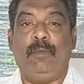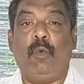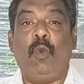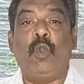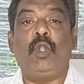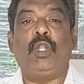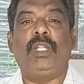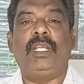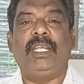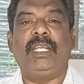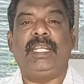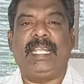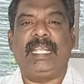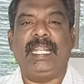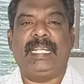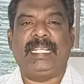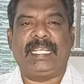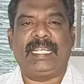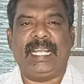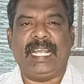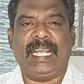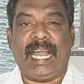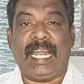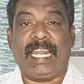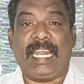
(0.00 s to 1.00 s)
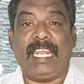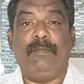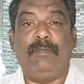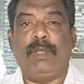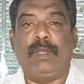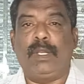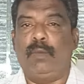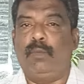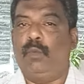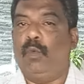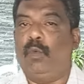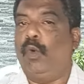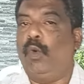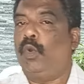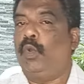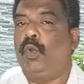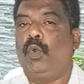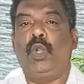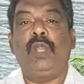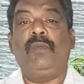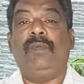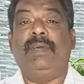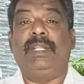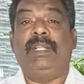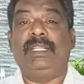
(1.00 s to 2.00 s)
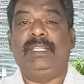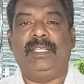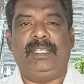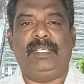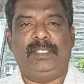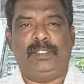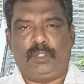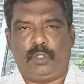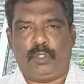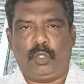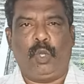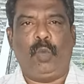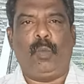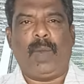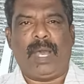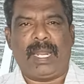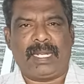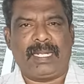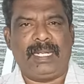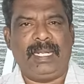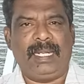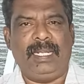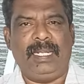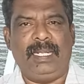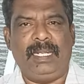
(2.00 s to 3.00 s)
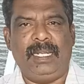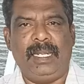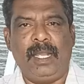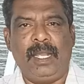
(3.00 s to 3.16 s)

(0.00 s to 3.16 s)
ஓட்டு கேட்க அனைவரும் ஓடோடி வந்து சொல்வார்கள்